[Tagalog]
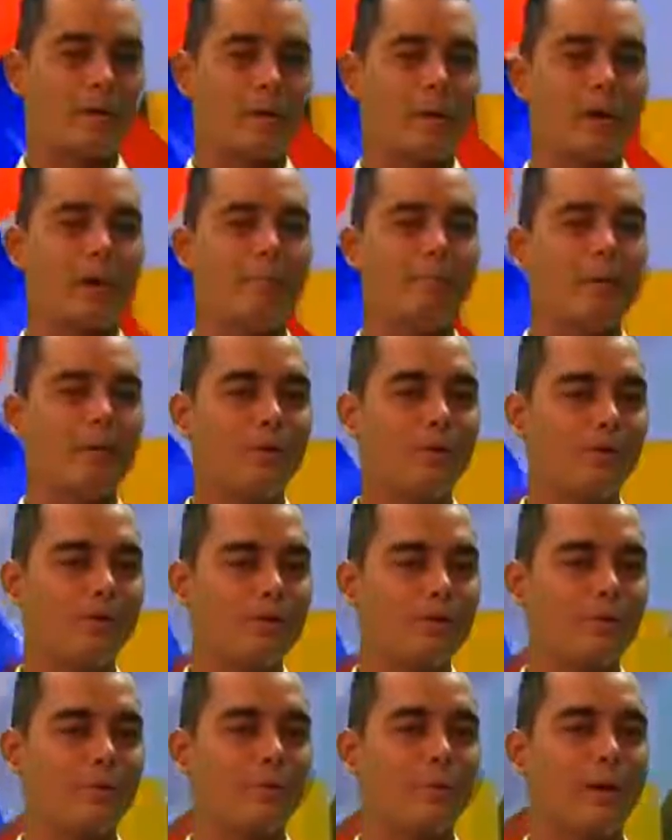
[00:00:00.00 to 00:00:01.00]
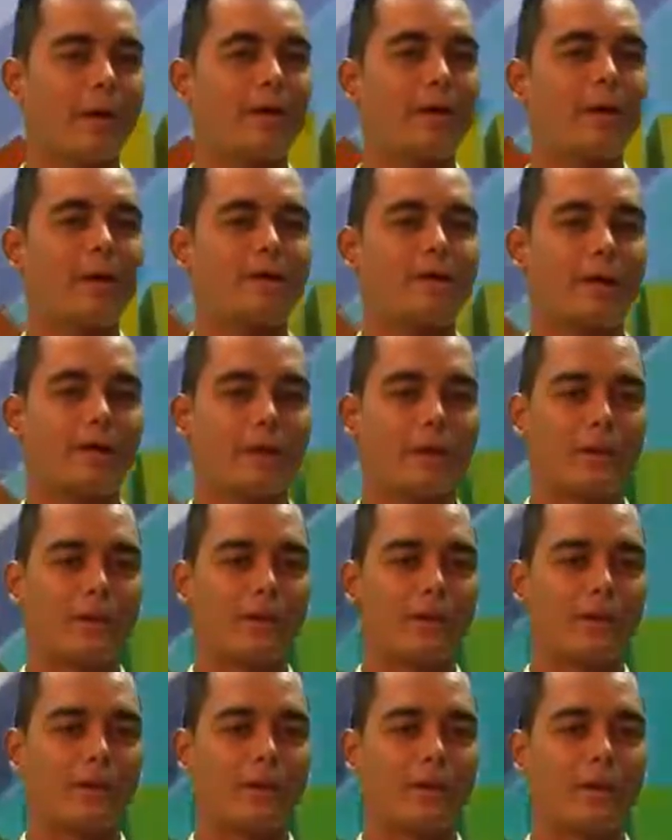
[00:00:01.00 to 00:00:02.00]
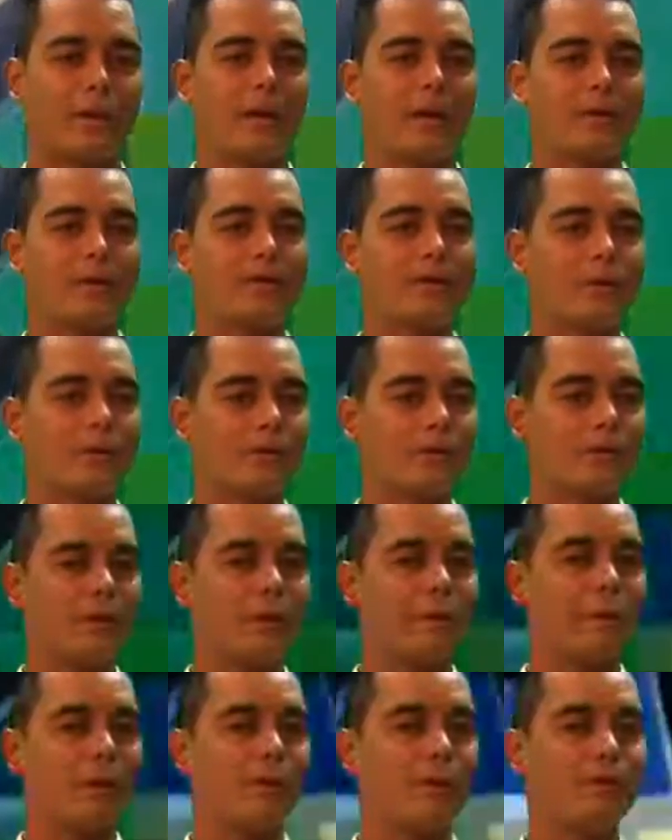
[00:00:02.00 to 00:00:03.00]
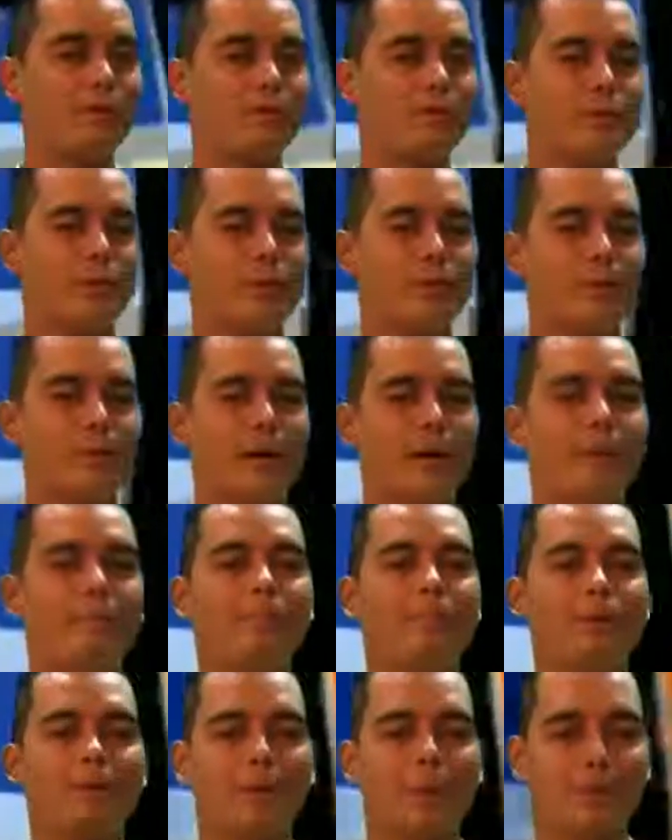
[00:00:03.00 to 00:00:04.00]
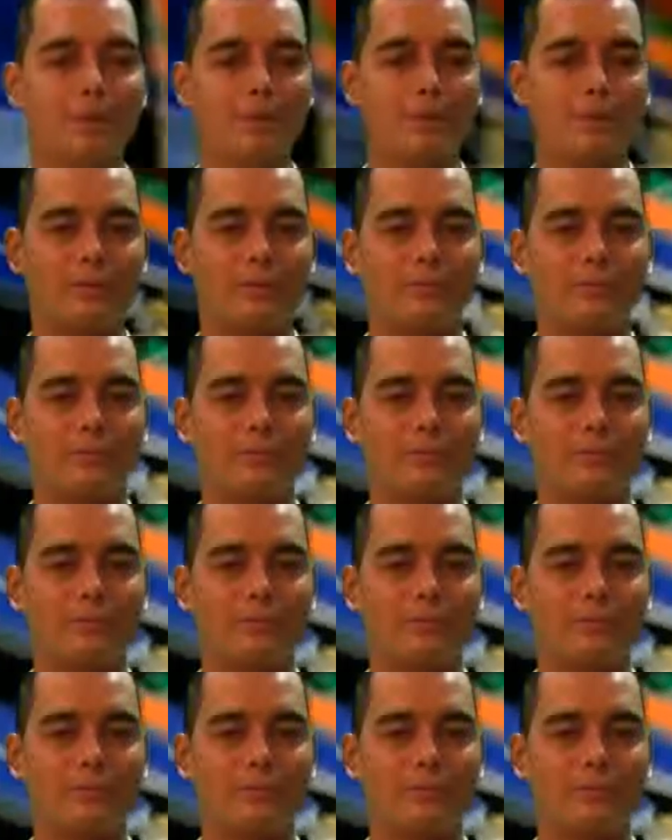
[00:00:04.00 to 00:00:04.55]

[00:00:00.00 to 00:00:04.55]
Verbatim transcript: Ang pangungusap ay nagtatanong, kaya ang sagot ay pangungusap na patanong.